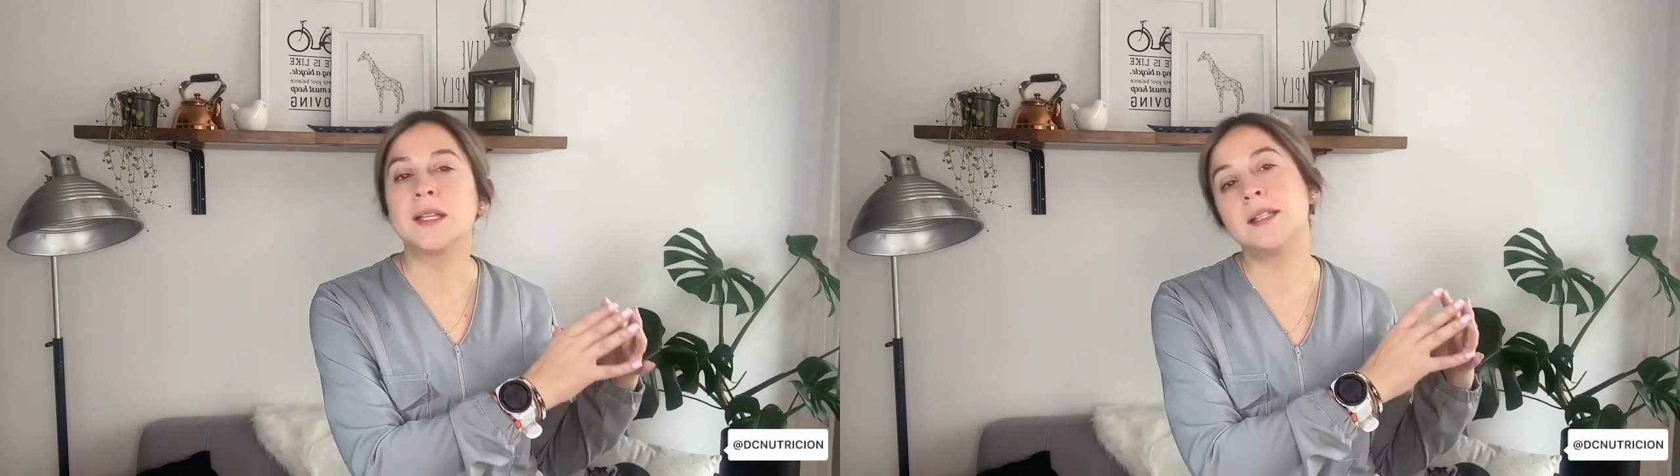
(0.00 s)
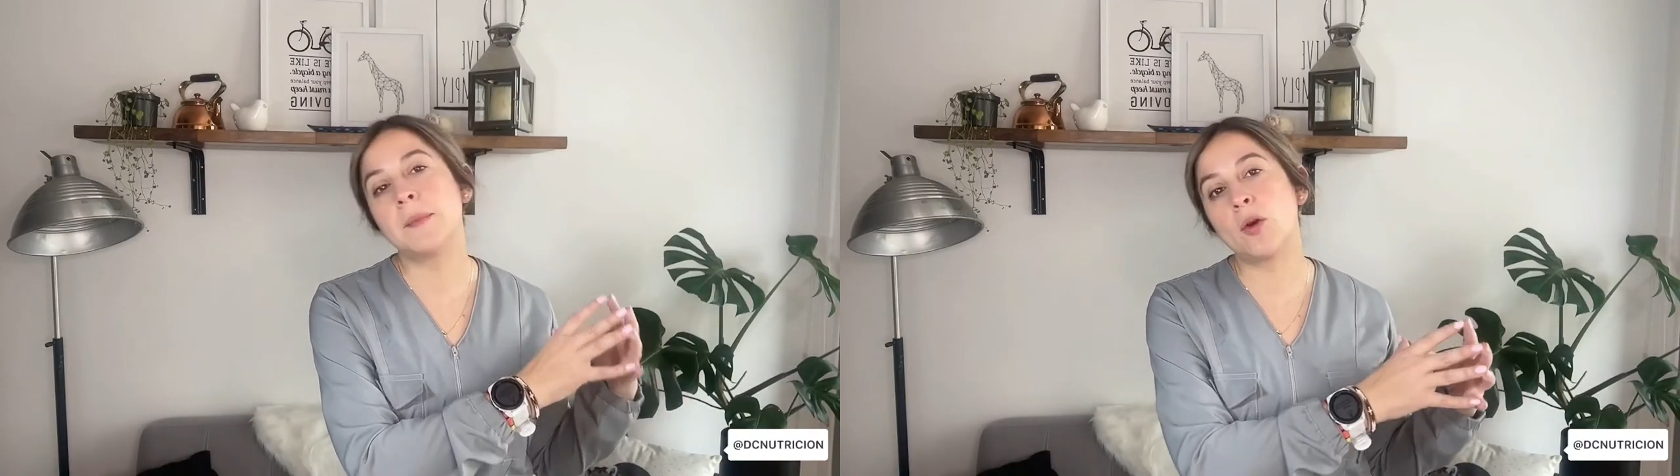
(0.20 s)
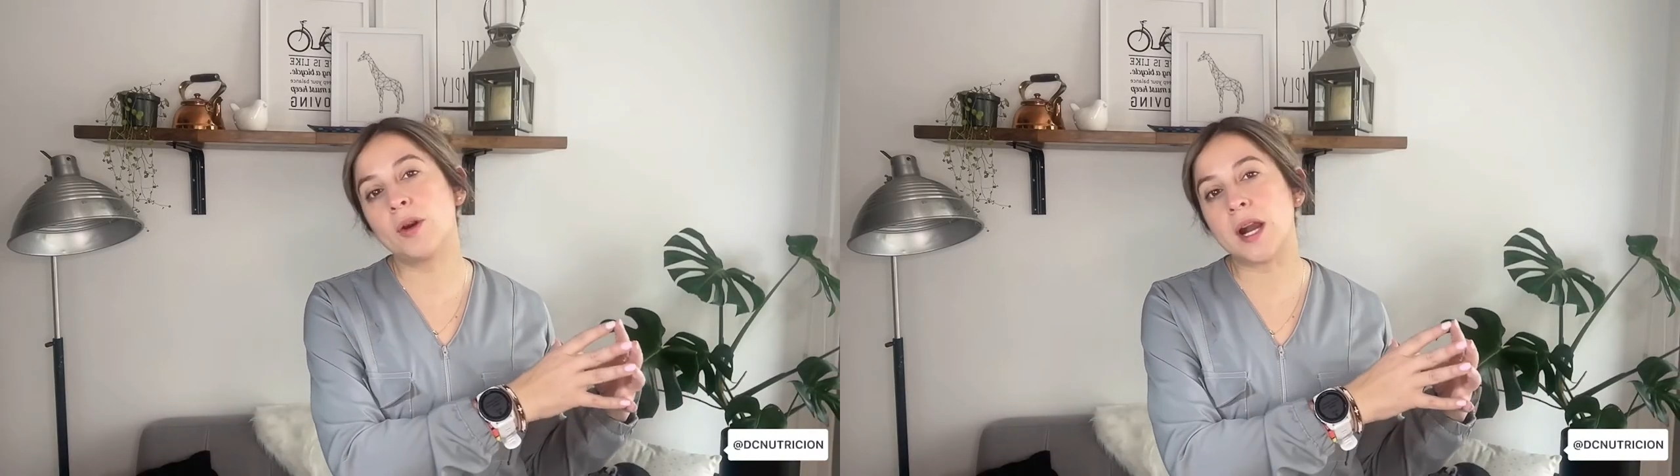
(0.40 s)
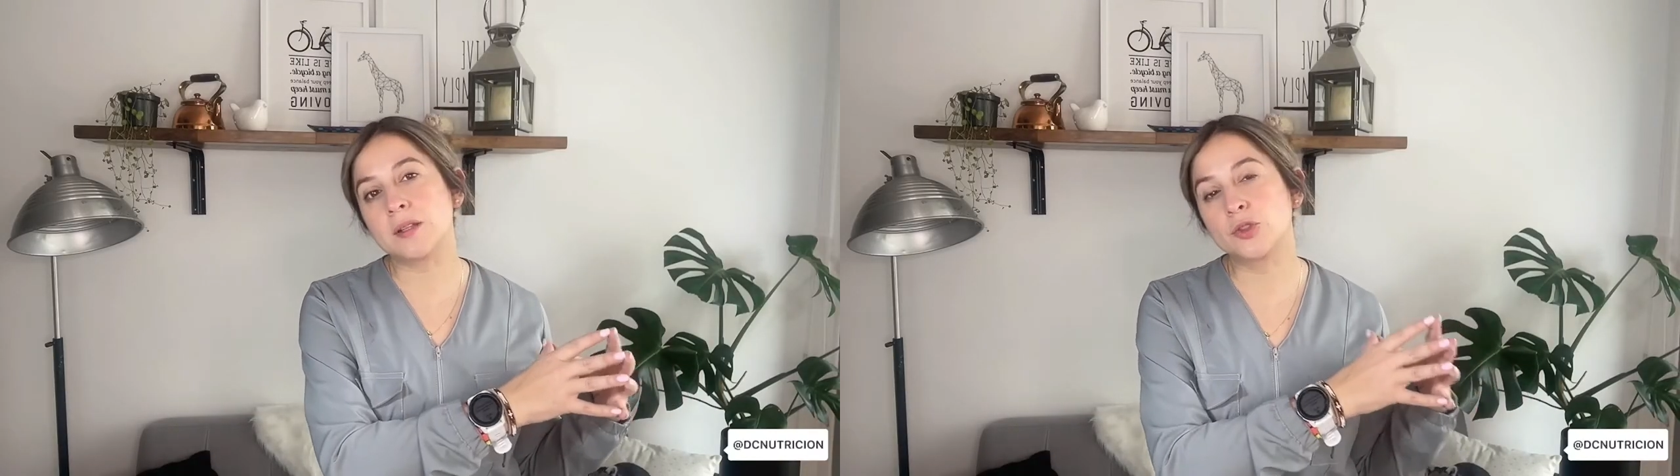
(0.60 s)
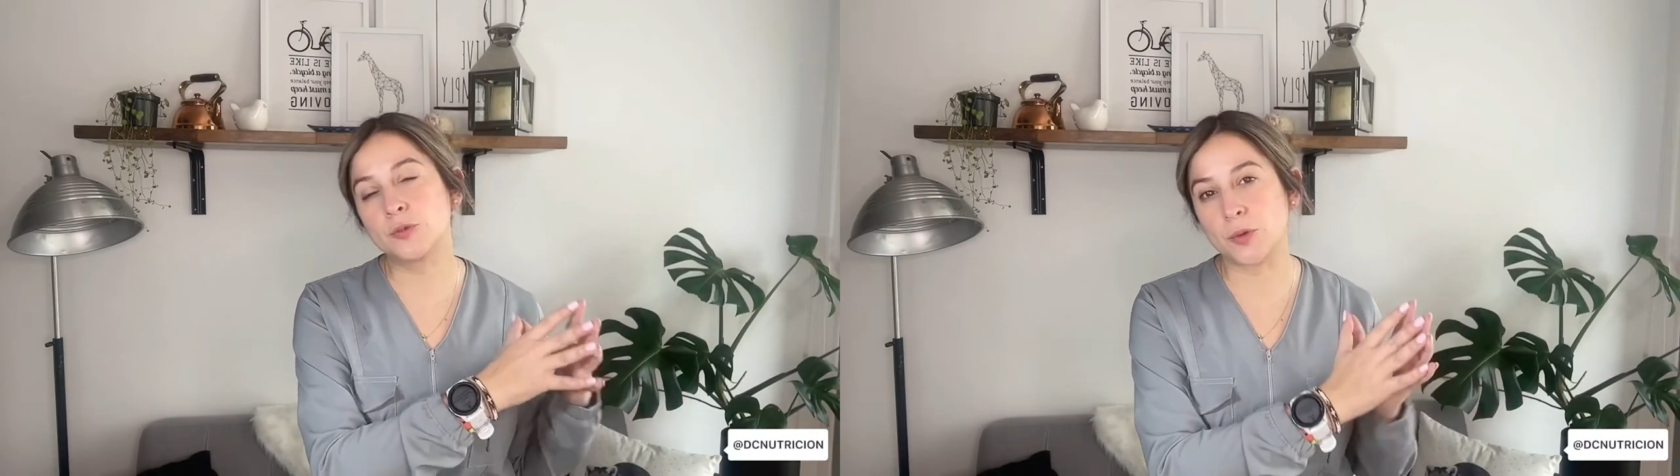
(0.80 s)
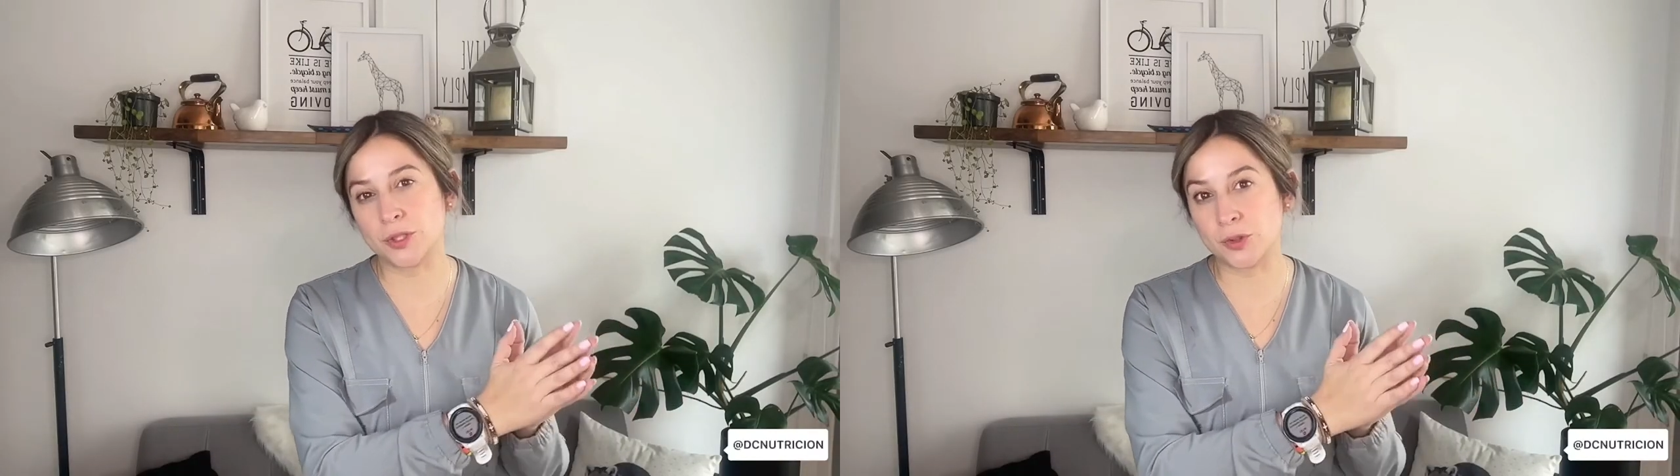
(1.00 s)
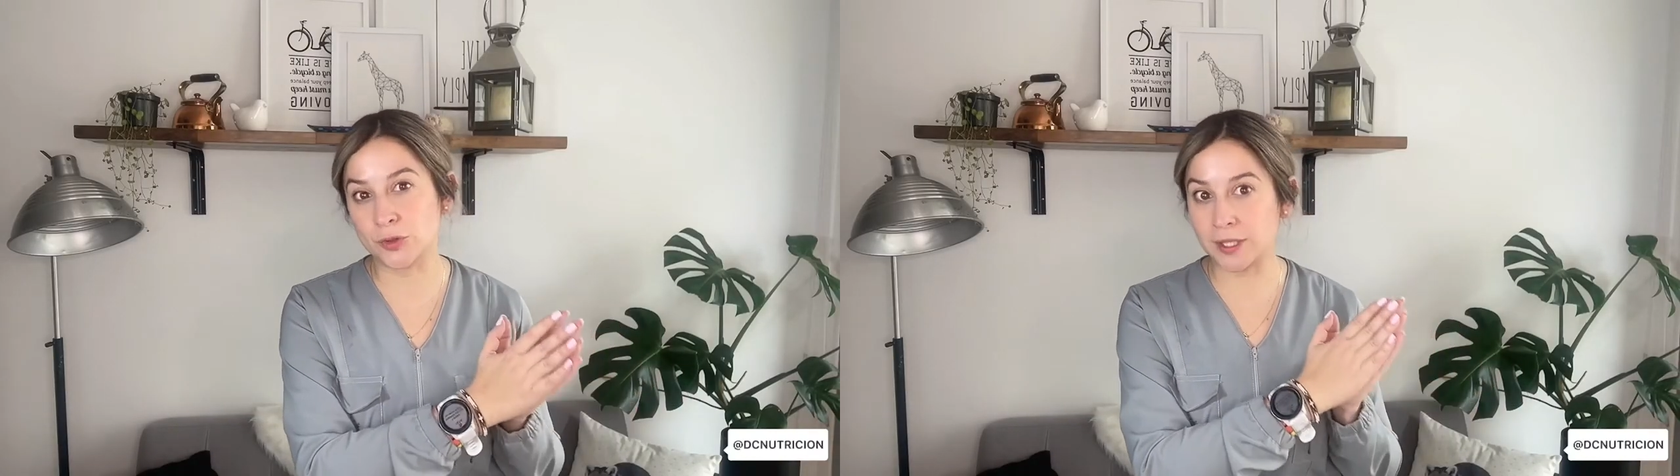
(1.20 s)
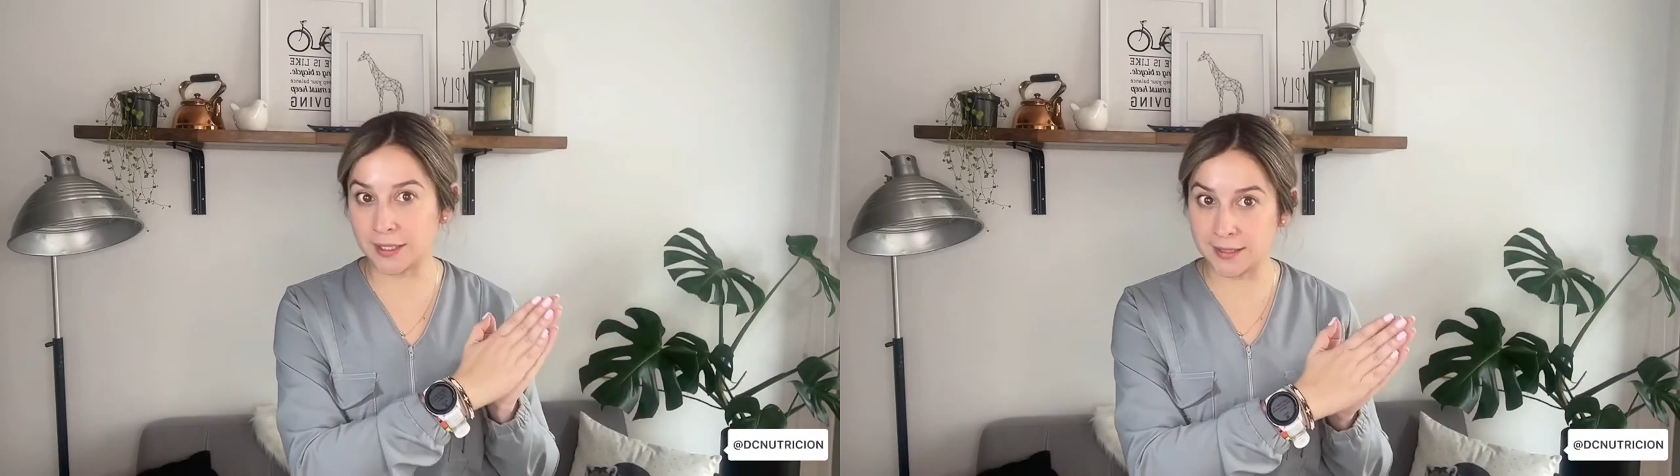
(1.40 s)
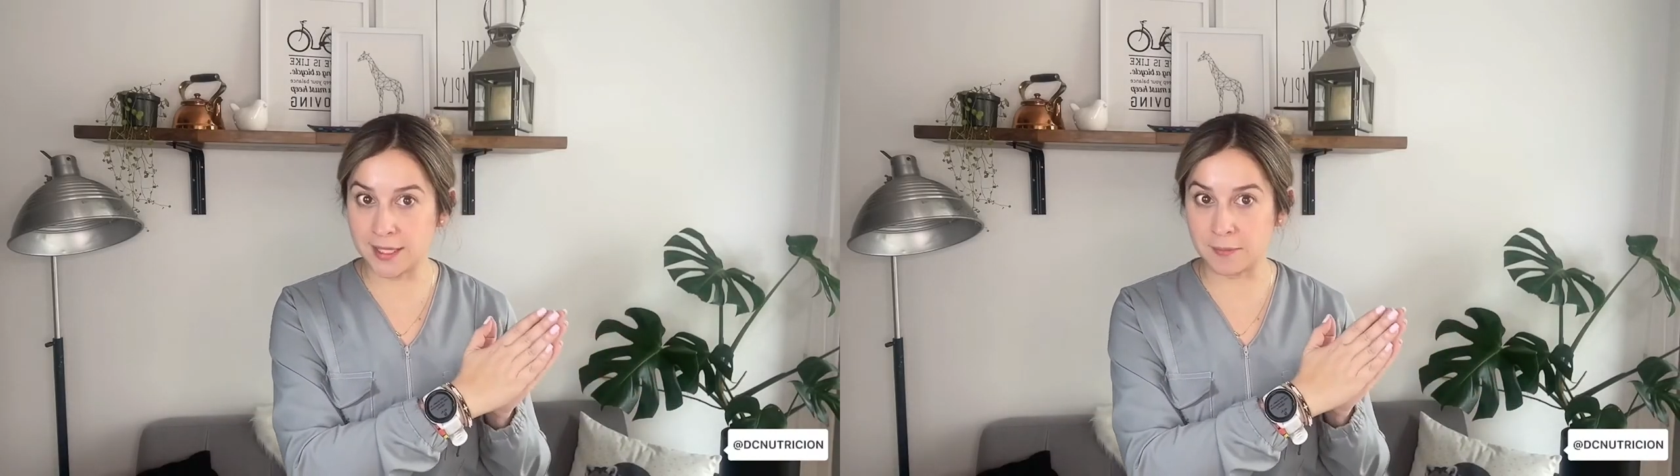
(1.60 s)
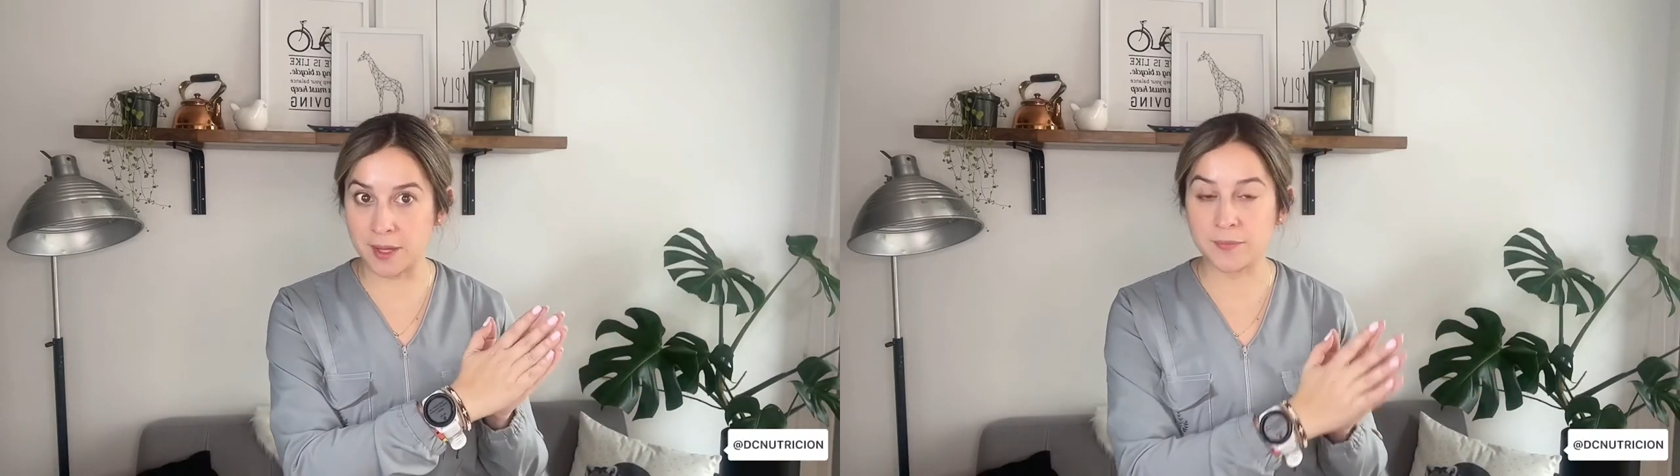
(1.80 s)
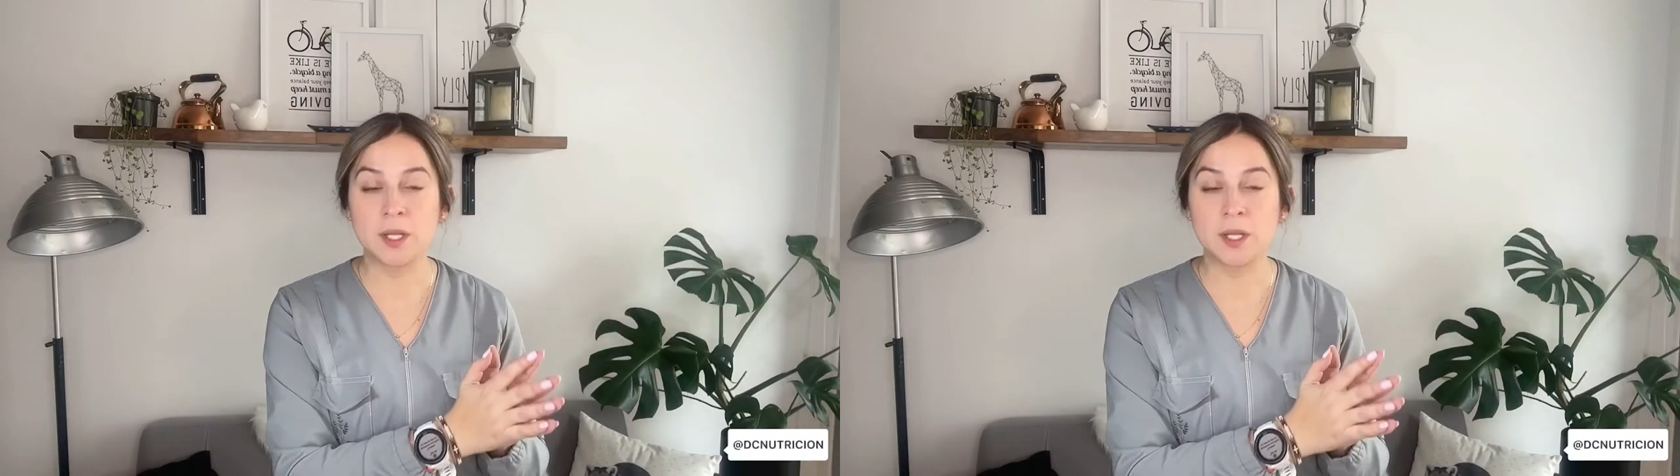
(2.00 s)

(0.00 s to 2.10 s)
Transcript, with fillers: de mejorar sus procesos de glicemia.